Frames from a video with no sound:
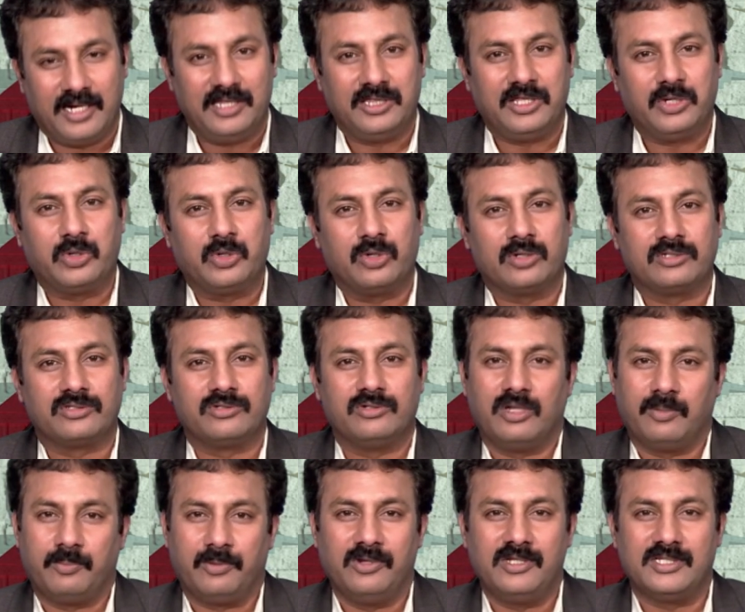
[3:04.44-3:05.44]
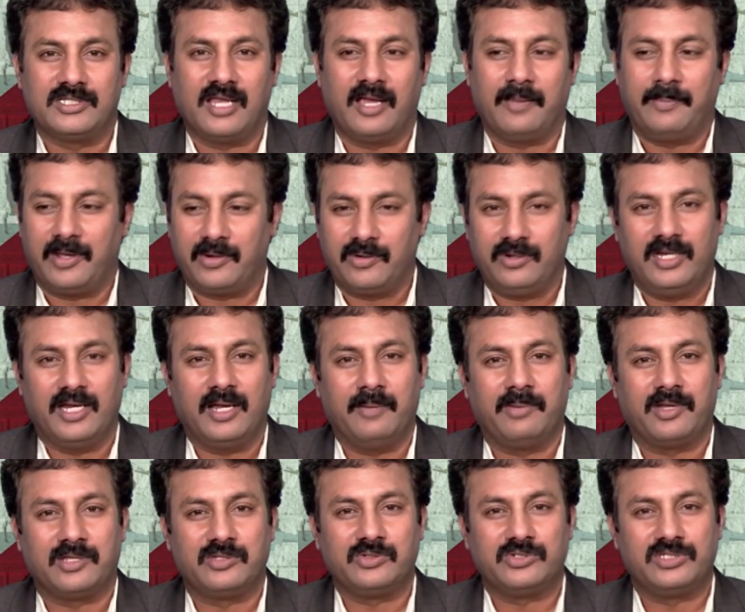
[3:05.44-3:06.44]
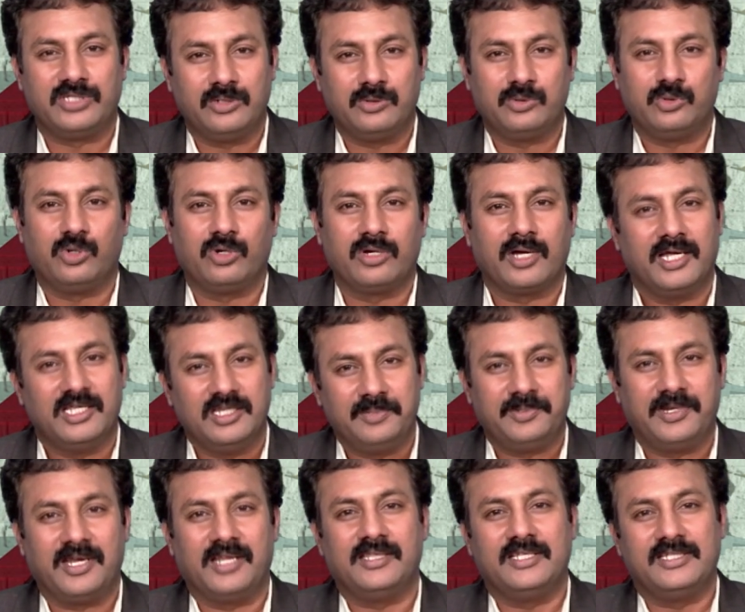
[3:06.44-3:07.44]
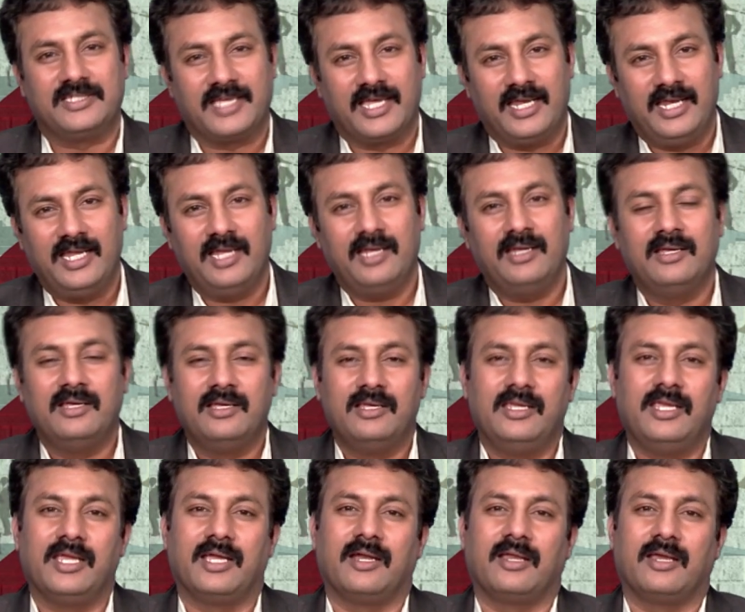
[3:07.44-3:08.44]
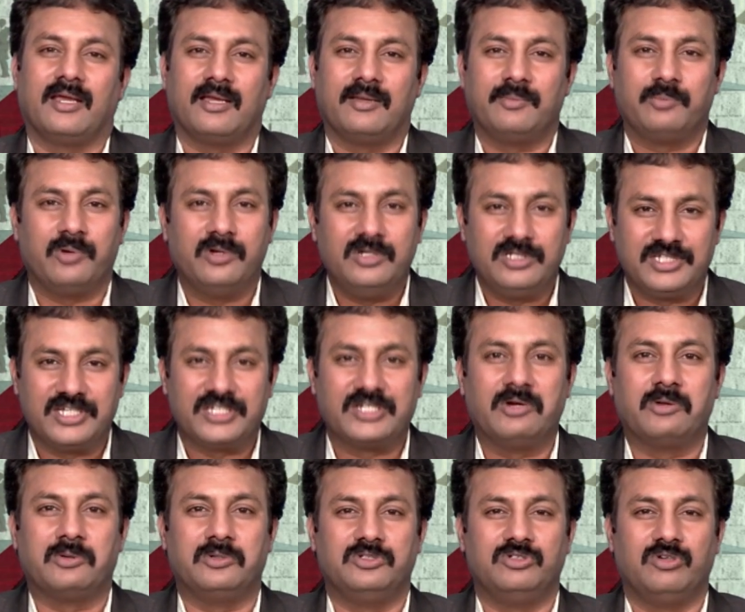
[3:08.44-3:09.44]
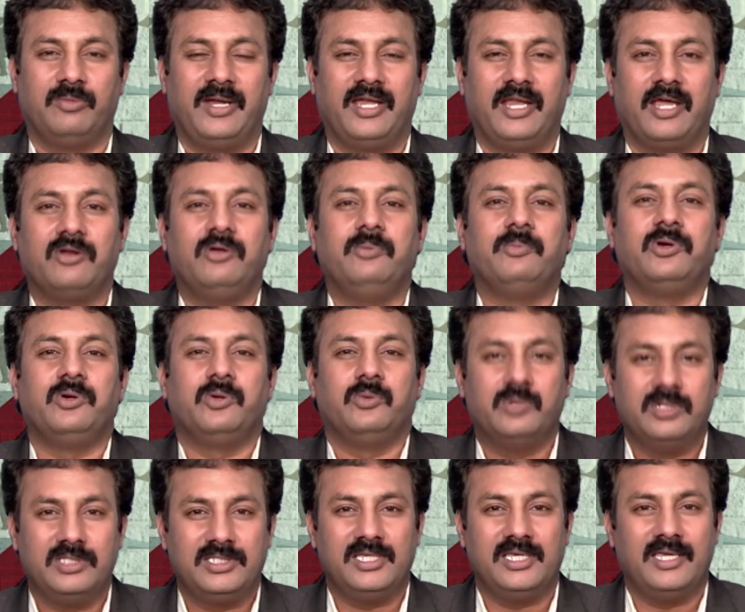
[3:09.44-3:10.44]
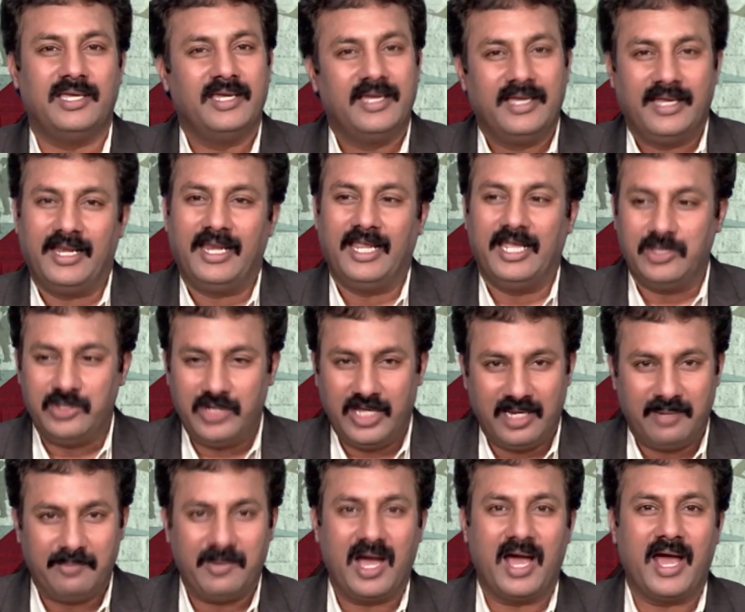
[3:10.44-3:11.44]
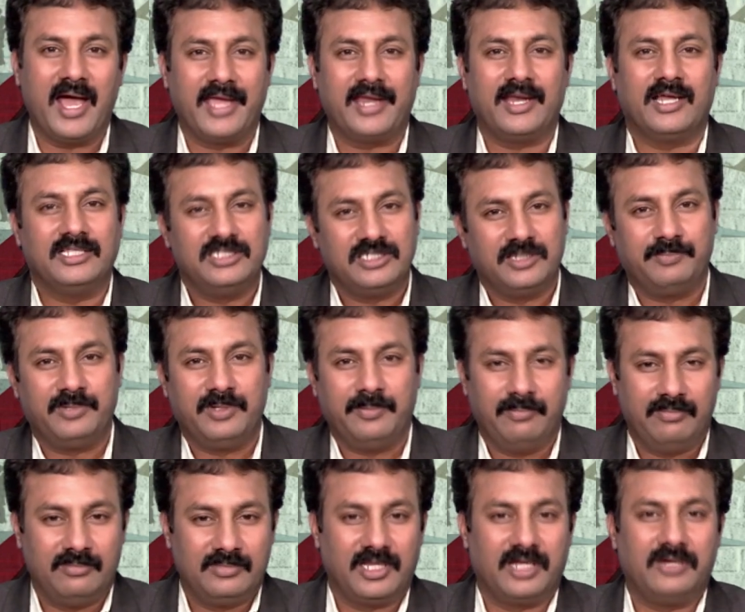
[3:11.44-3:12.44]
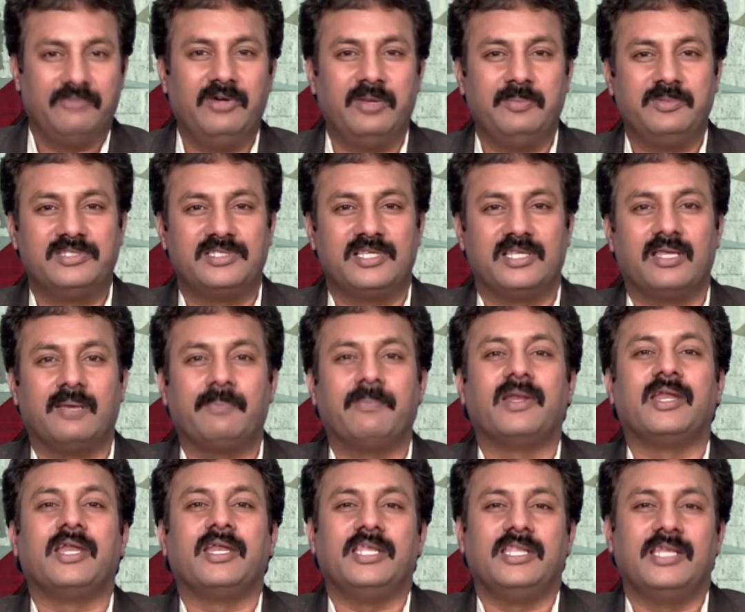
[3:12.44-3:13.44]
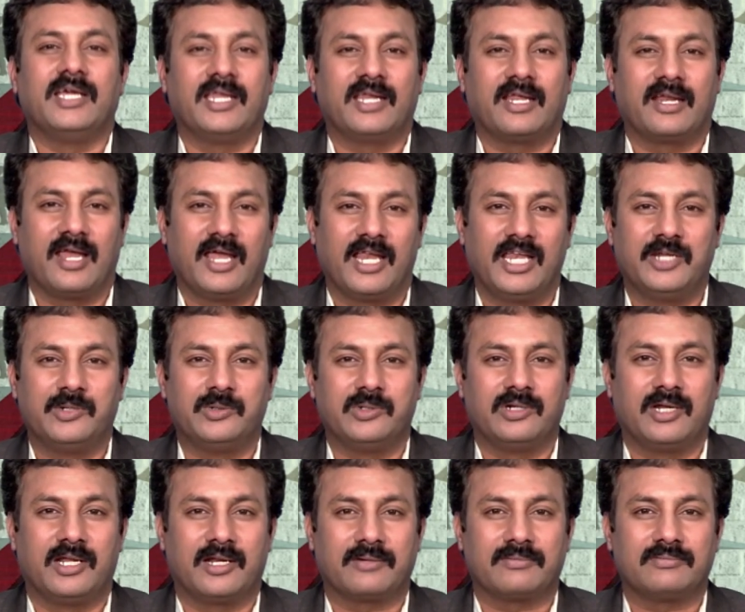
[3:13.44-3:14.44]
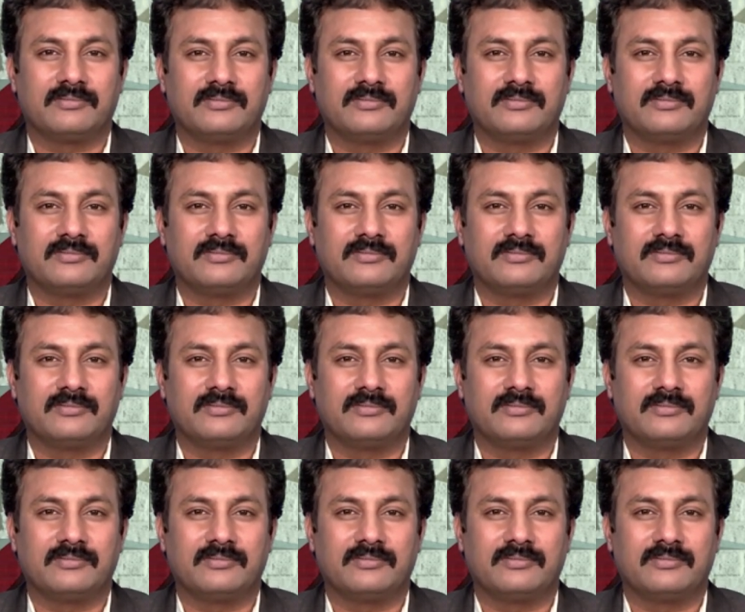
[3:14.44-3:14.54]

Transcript: నేను తిరుక్కొని వస్తుంటే పోలీసులు ఆపారు ఈ నెంబర్ చూసి నువ్వు దొంగ అని చెప్పి నన్ను తీసుకెళ్ళి ఇక్కడ పోలీస్ స్టేషన్లో కూర్చోబెట్టారు ఇప్పుడు నువ్వు వచ్చి లేదు ఈయన మా ఆయన అని చెప్పి నన్ను విడిపిస్తే తప్ప నేను నీ దగ్గరికి రాలేను అన్నారు